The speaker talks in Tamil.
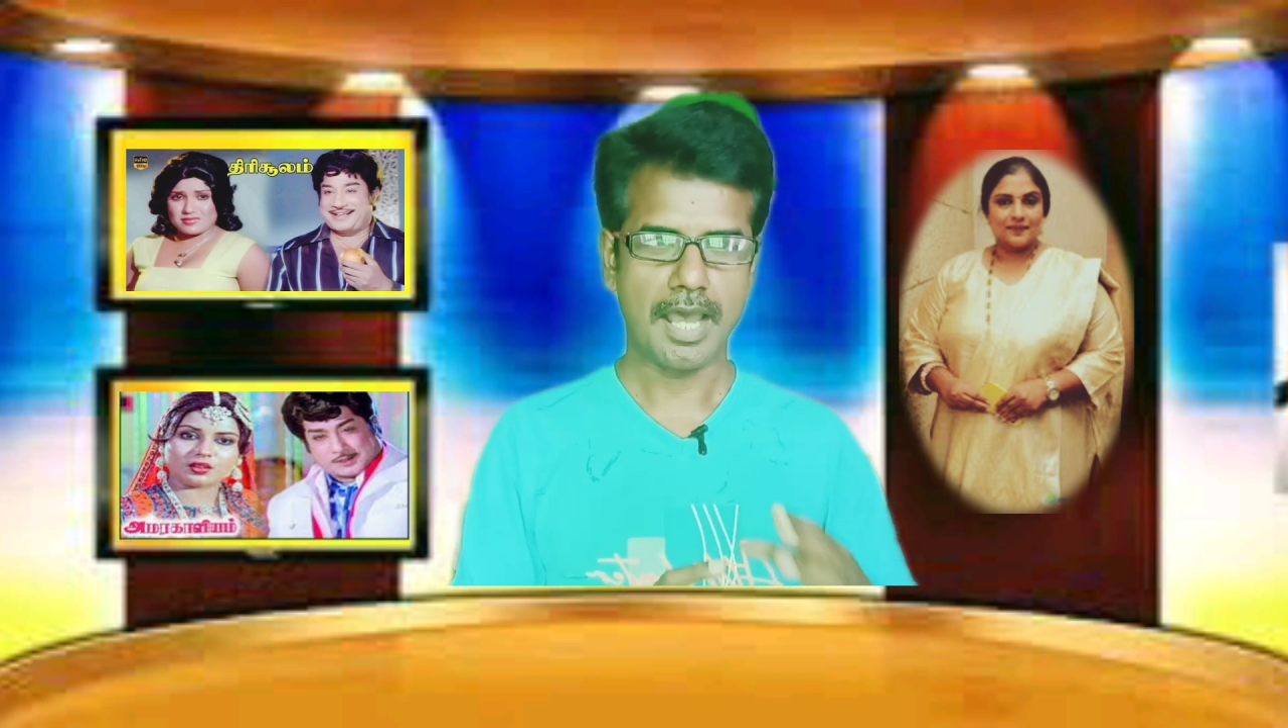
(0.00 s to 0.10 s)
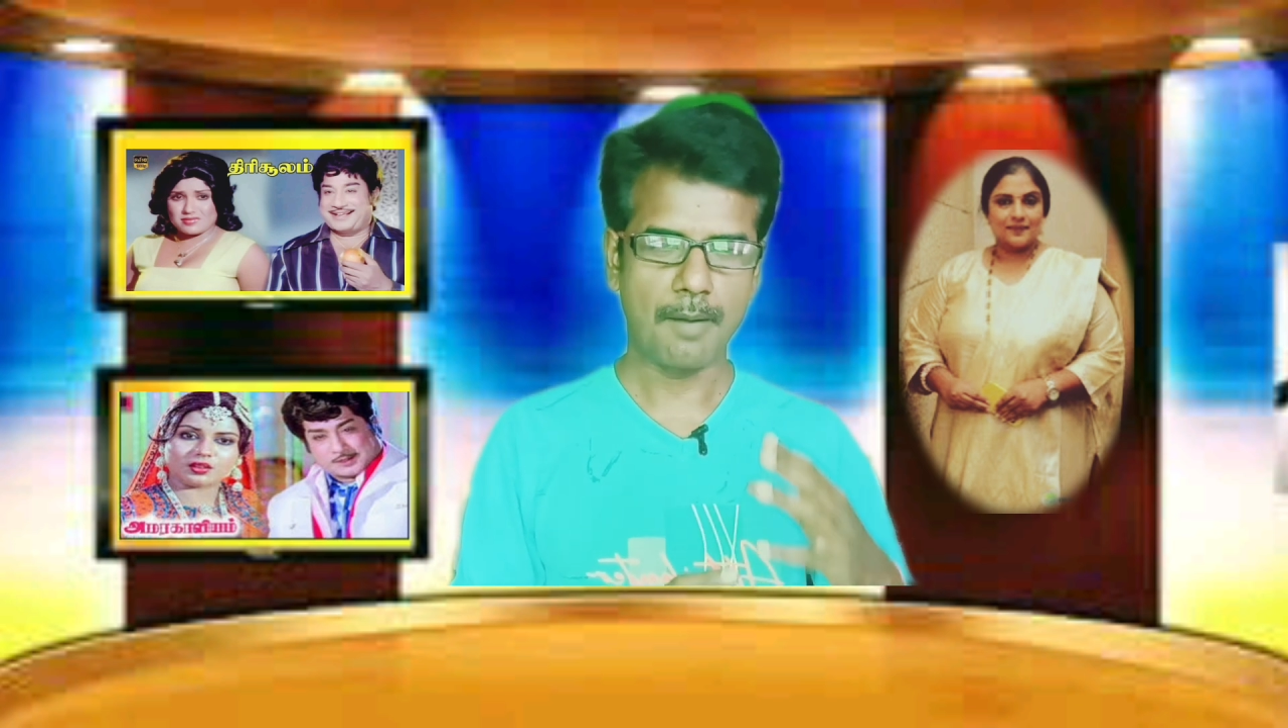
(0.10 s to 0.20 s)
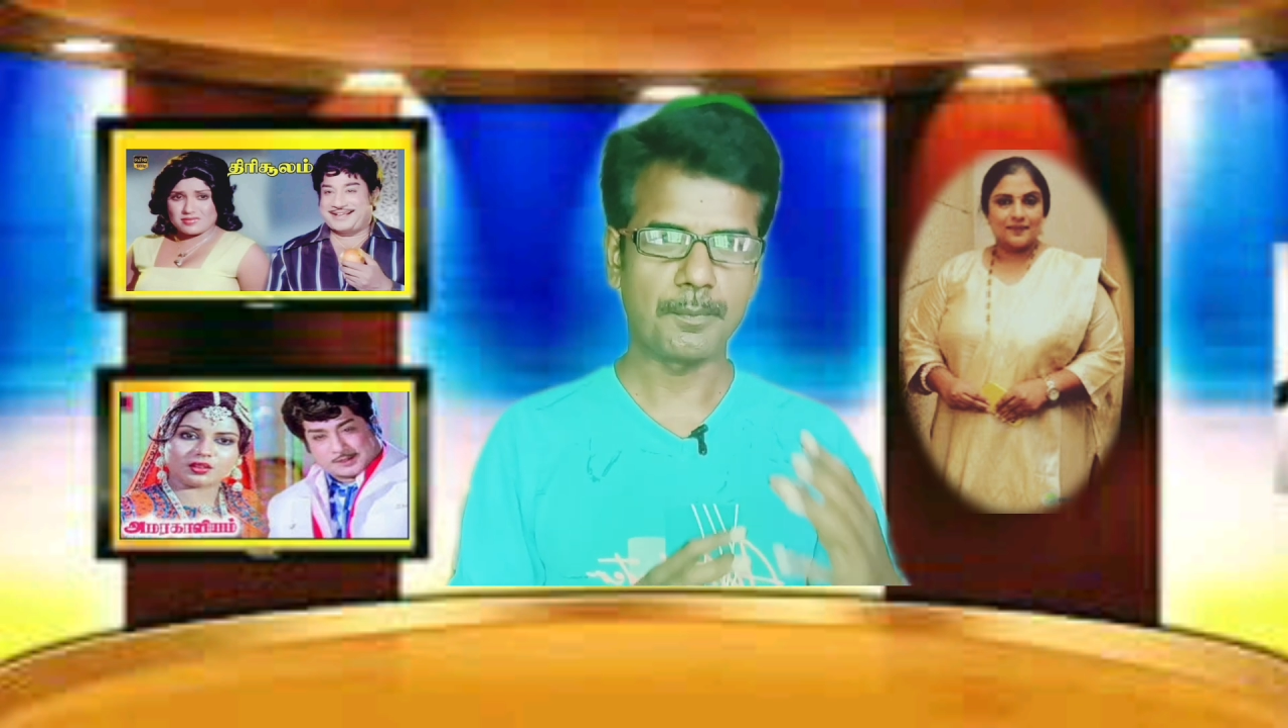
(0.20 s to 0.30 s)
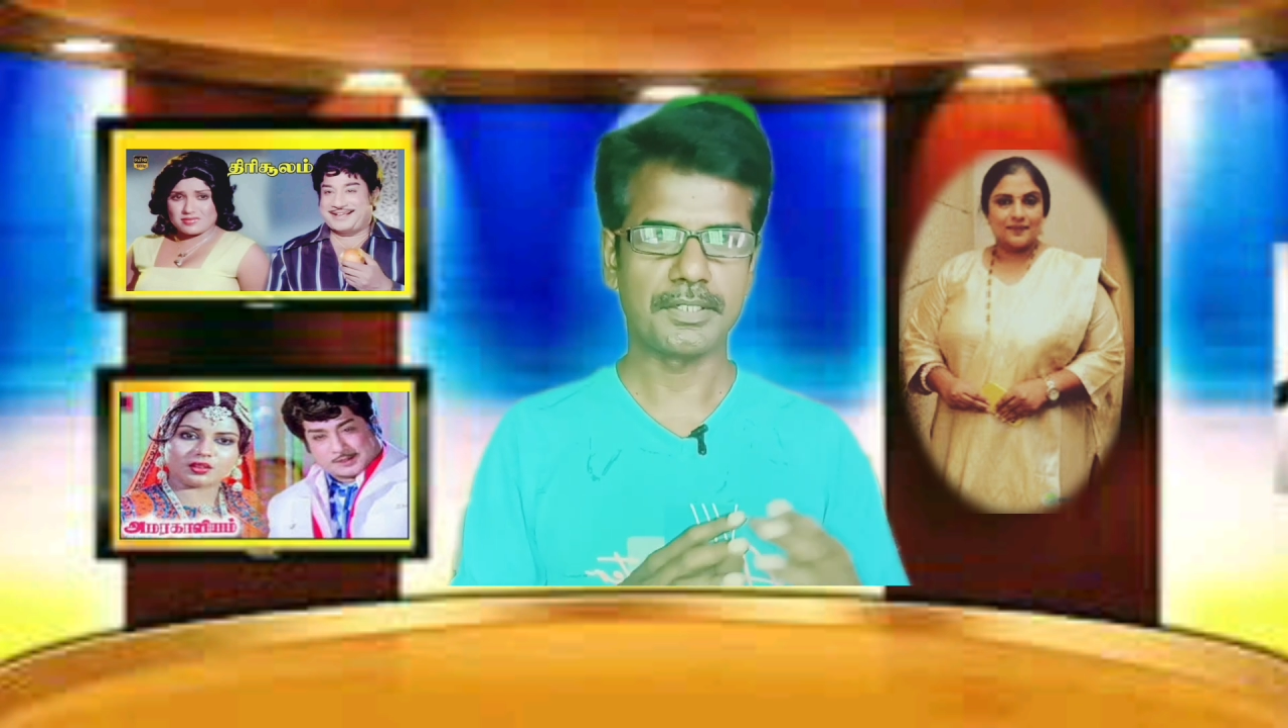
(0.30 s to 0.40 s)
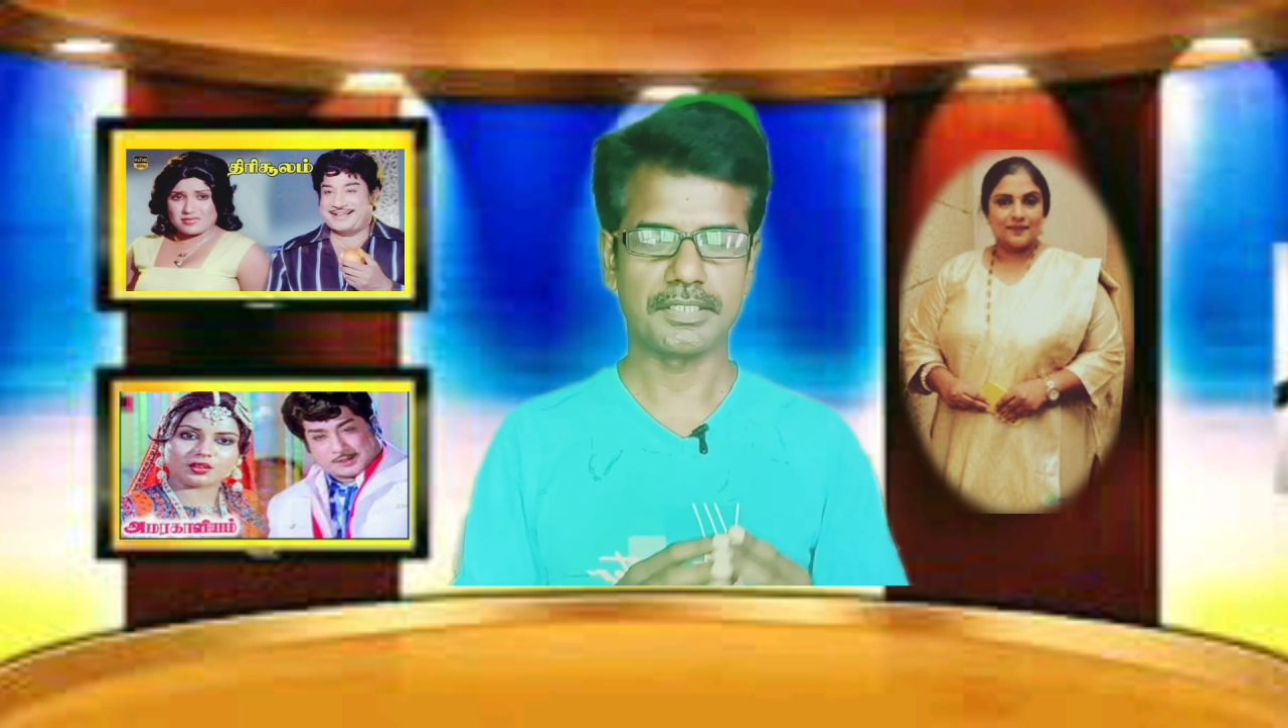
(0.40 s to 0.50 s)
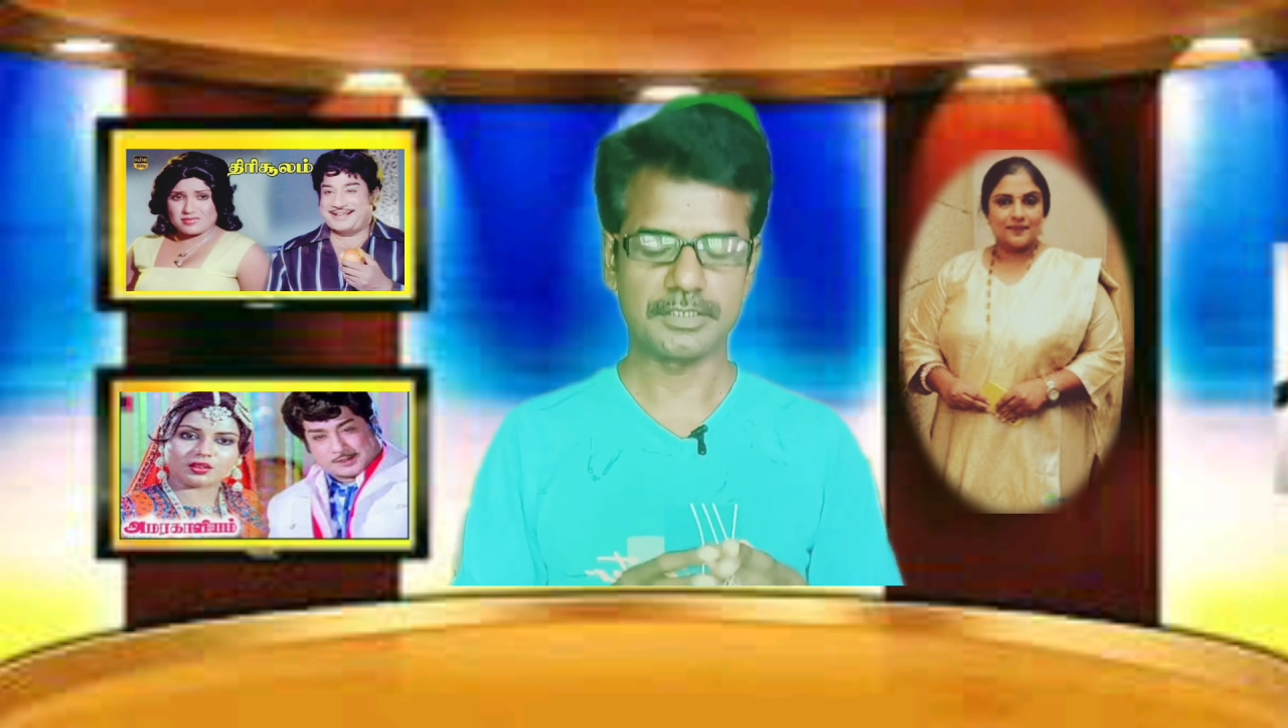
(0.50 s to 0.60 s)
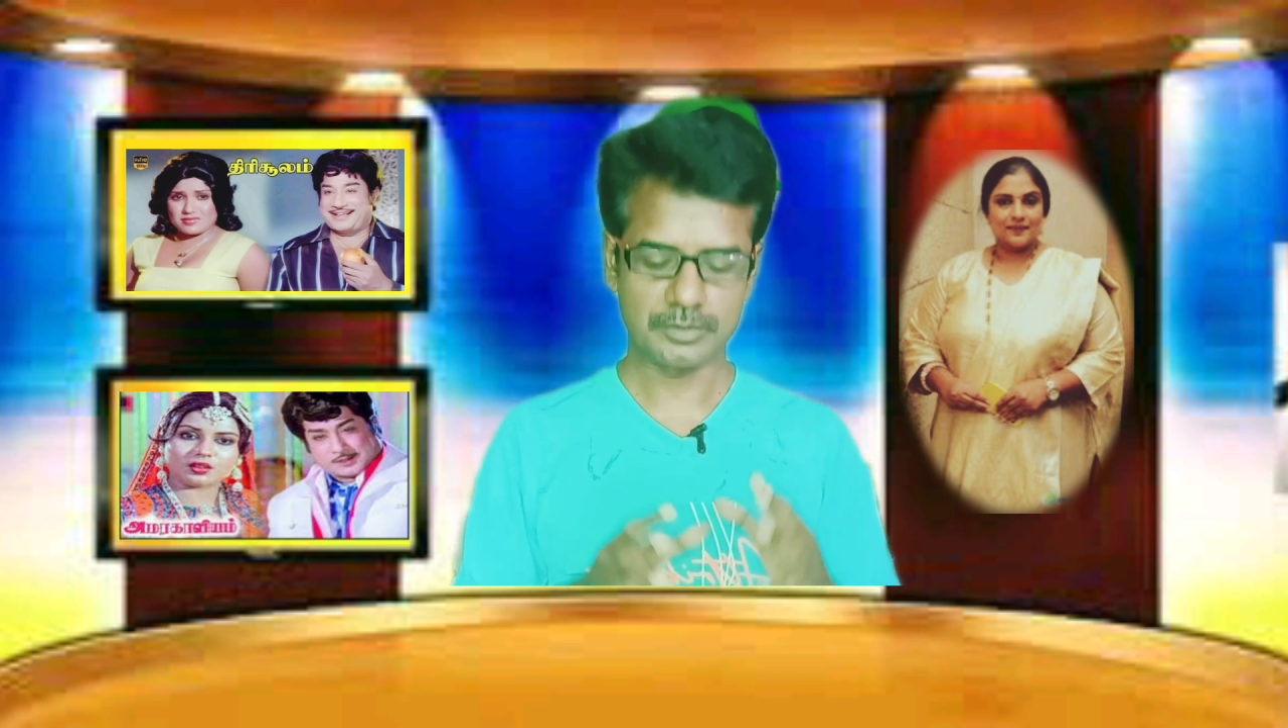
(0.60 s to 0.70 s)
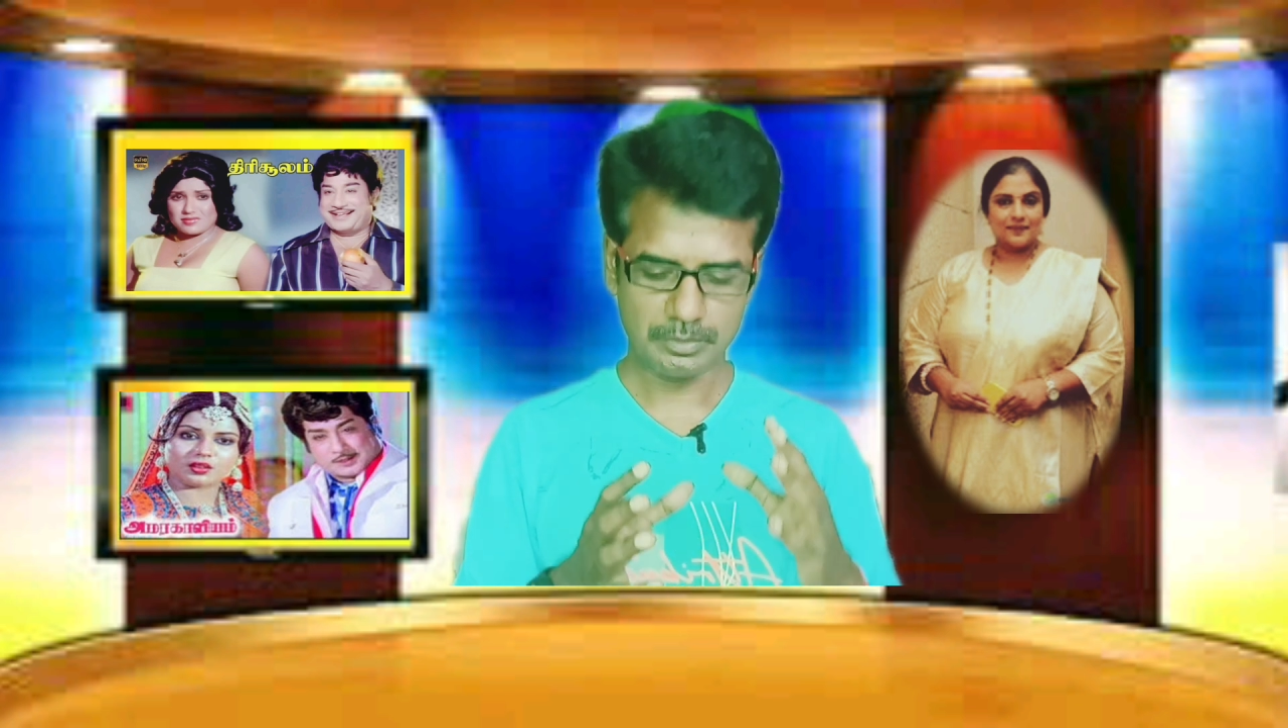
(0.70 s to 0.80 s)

அப்படின்னு